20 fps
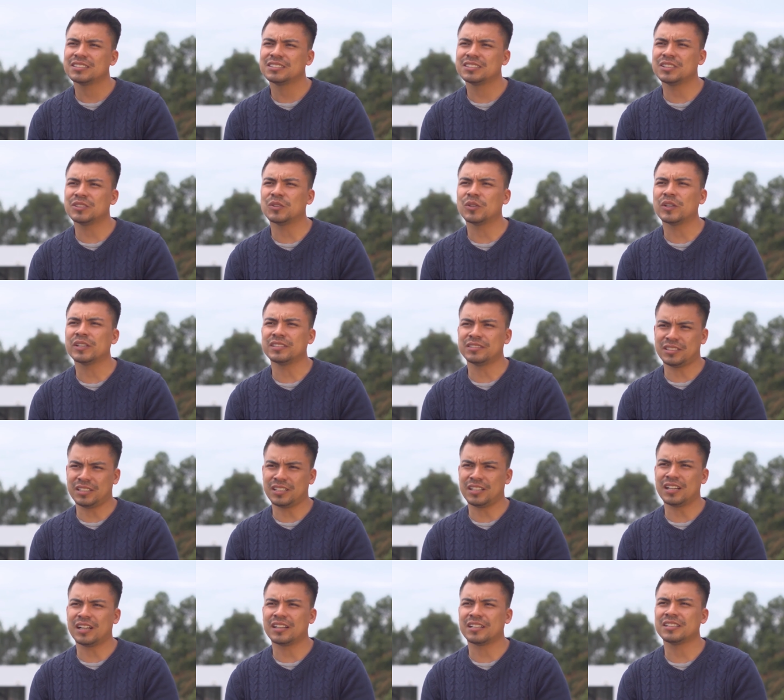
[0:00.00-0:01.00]
sino
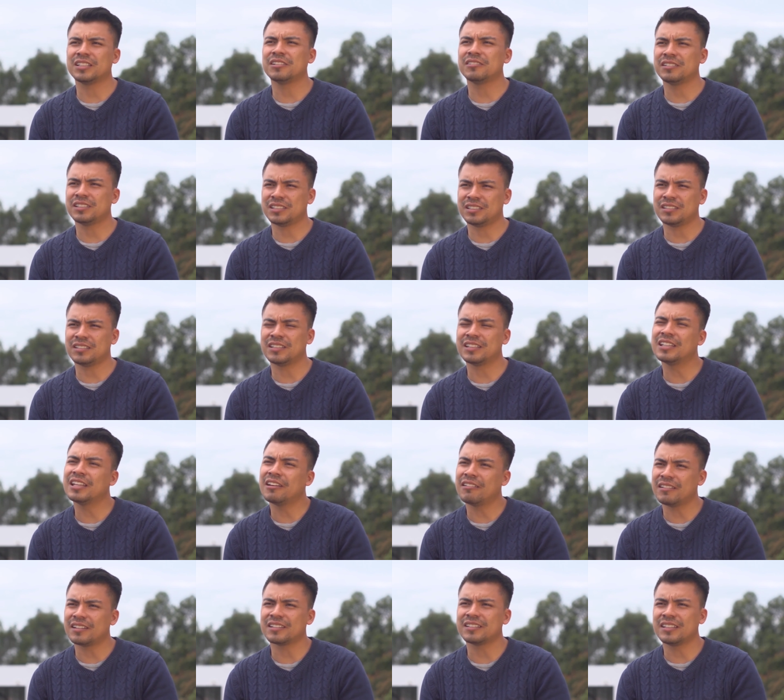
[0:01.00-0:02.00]
entregar de,
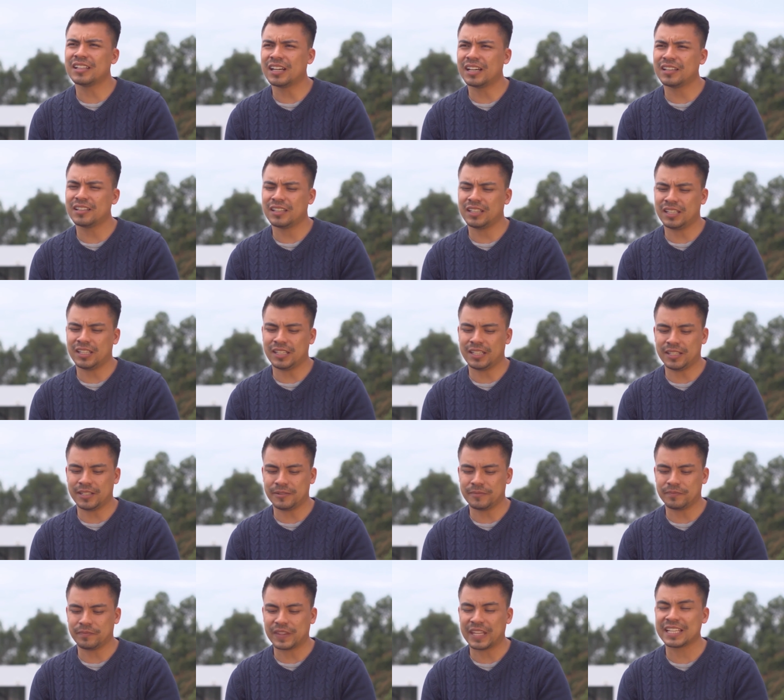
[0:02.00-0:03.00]
de verdad
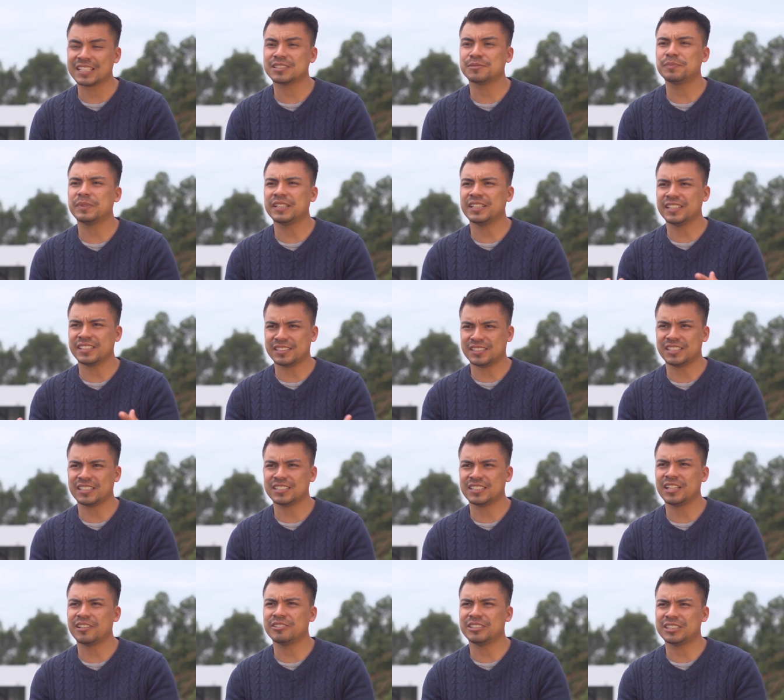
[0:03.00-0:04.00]
eh,
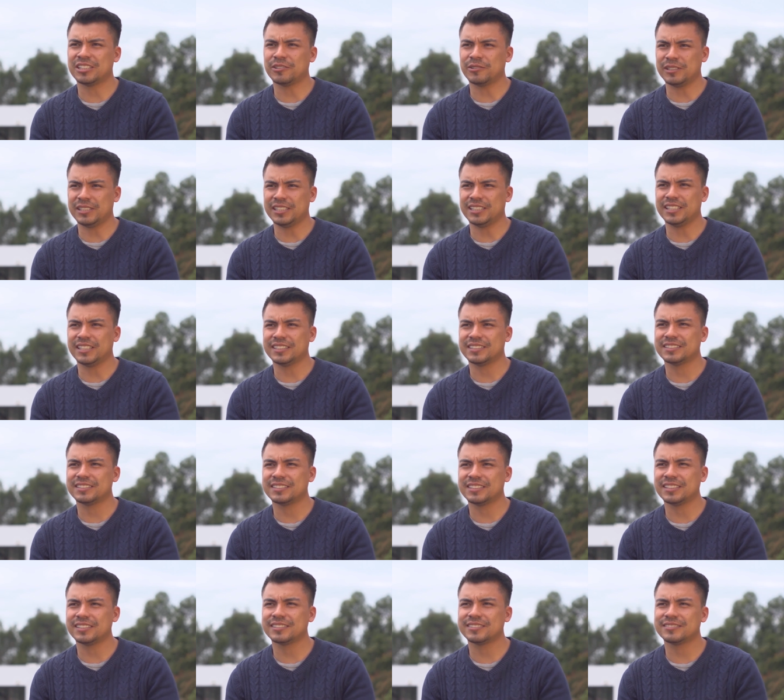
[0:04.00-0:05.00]
experiencias de habitabilidad,
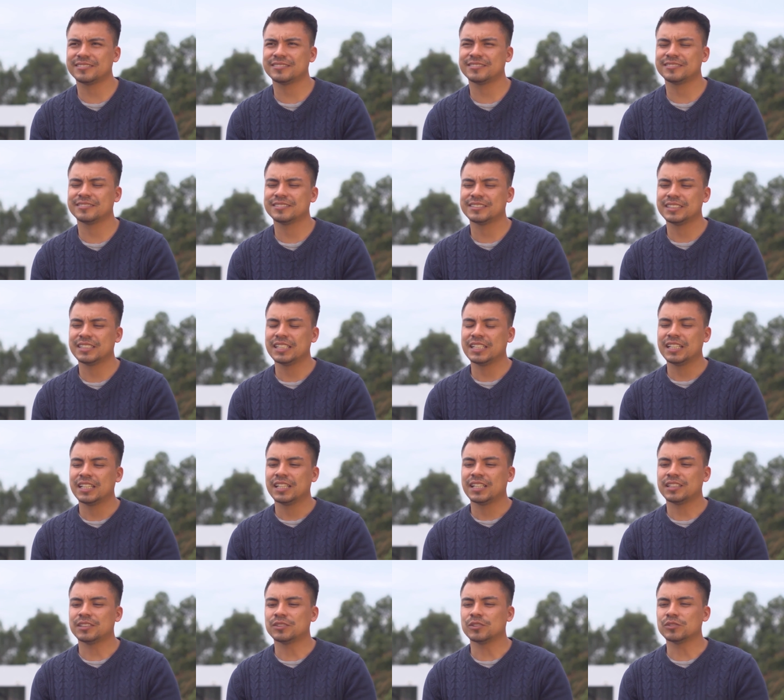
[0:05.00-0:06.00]
¿cierto?
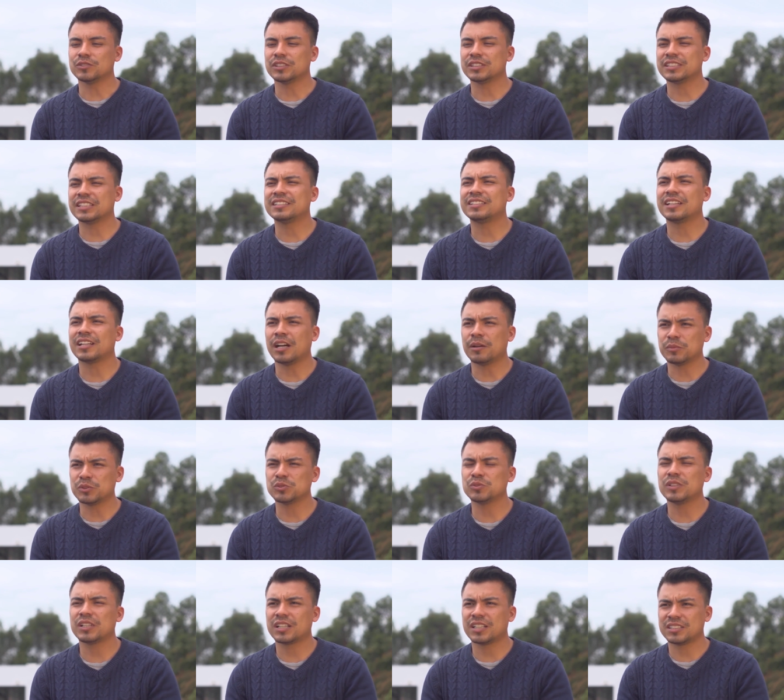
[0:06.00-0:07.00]
Entonces
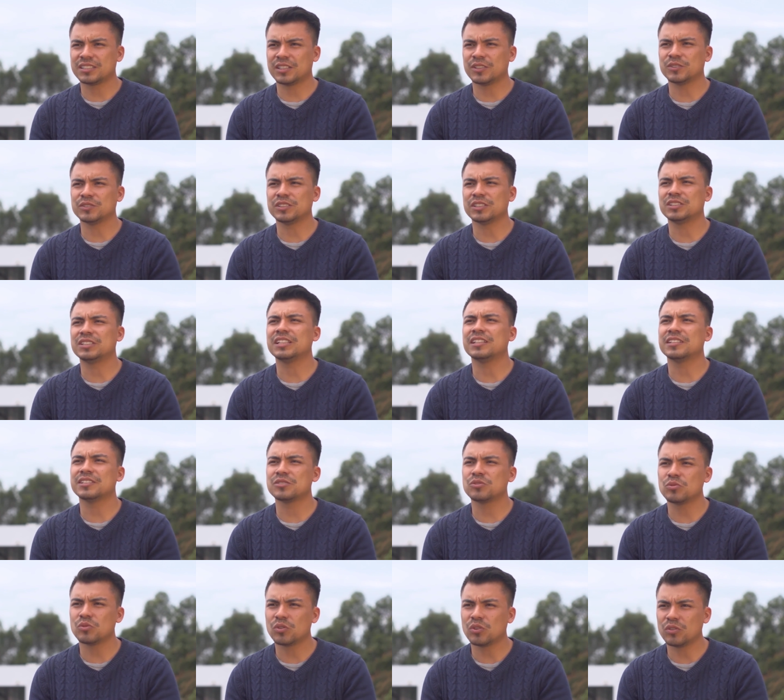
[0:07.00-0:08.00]
entregamos una casa donde
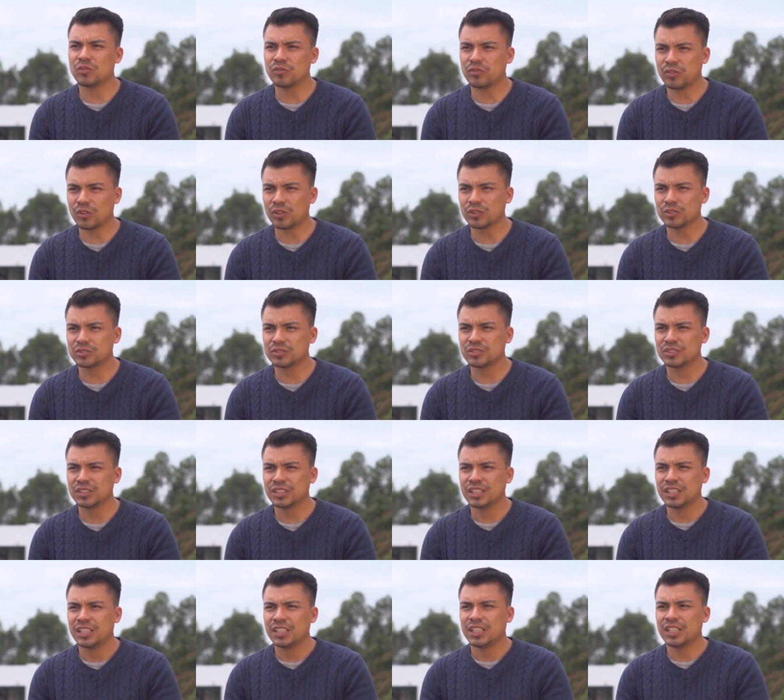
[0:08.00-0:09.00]
tienes un confort
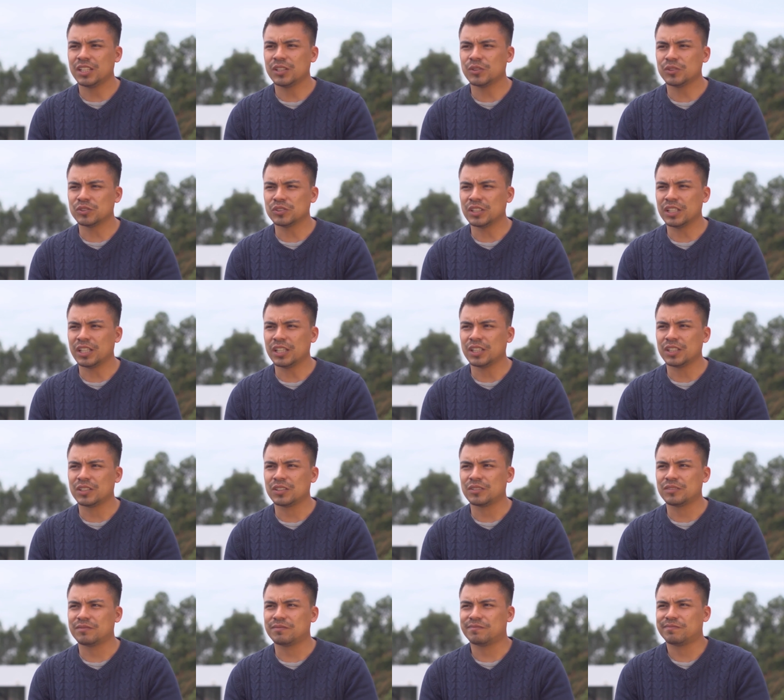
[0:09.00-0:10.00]
y donde
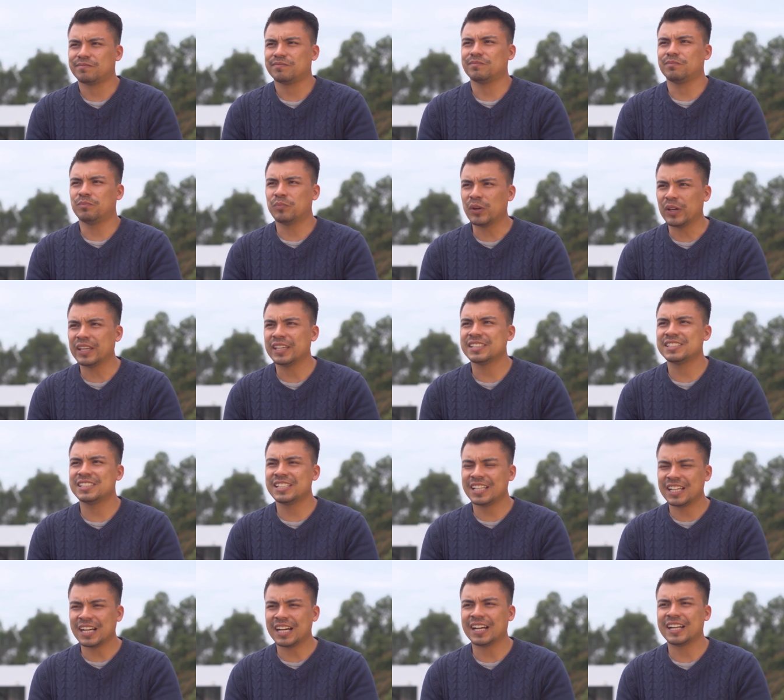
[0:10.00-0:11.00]
puedes
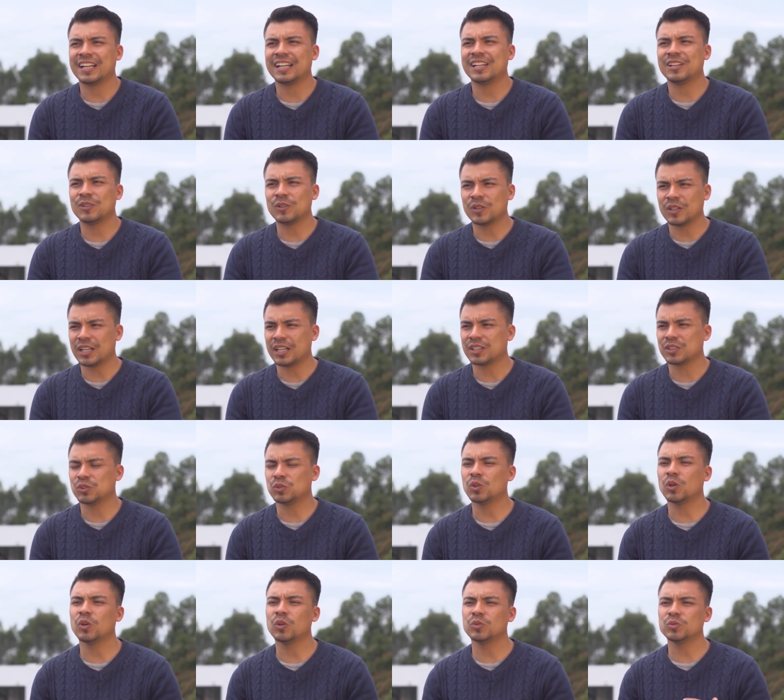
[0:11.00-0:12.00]
llegar a lograr
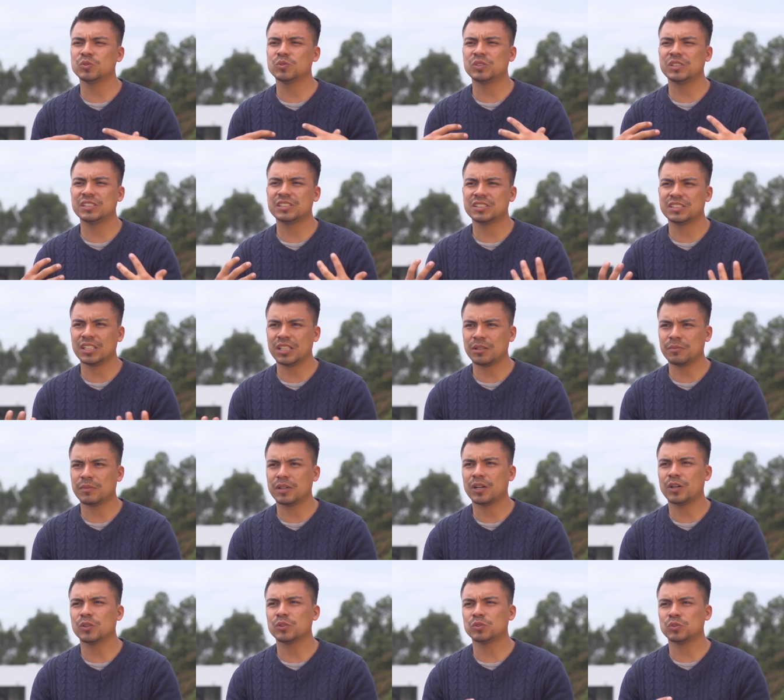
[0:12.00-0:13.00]
todo un
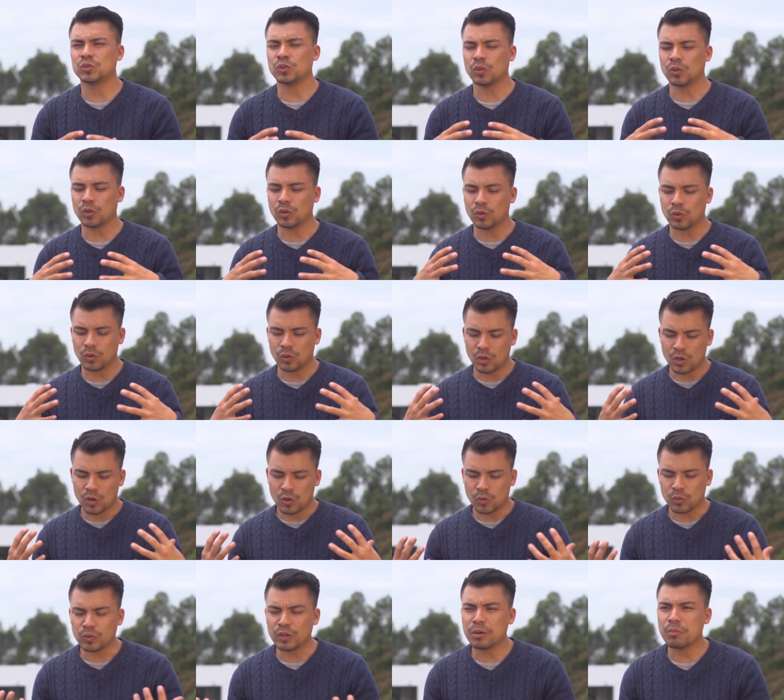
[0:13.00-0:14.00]
sistema o todo
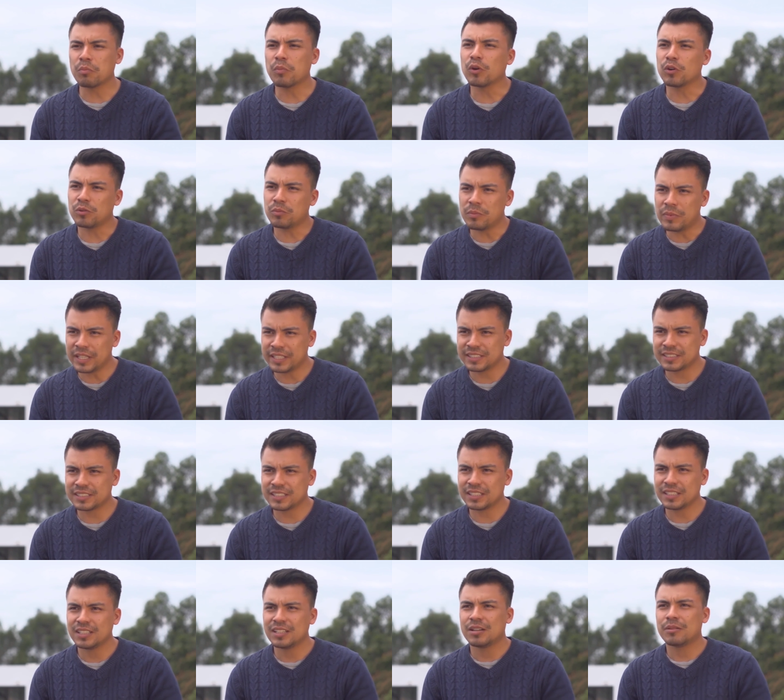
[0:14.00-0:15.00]
un
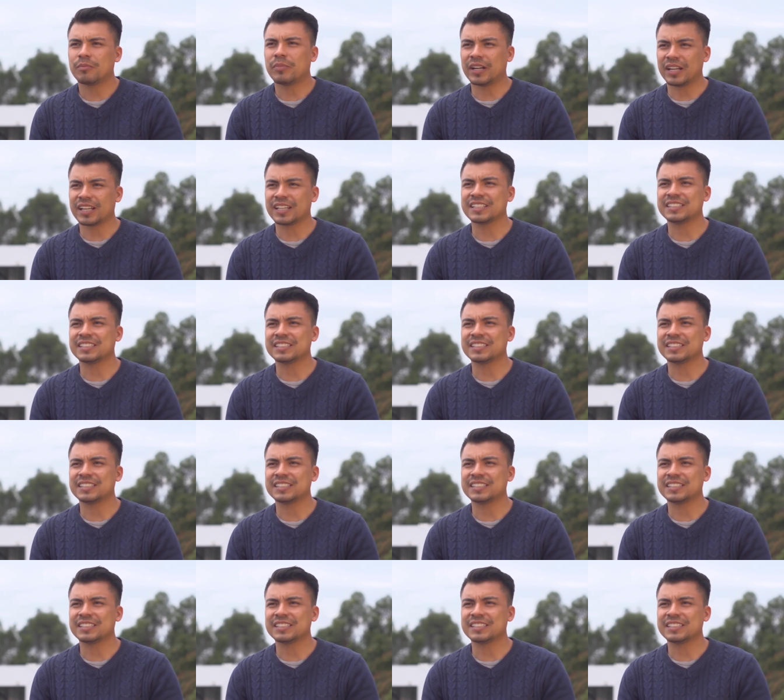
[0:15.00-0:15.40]
envolvente para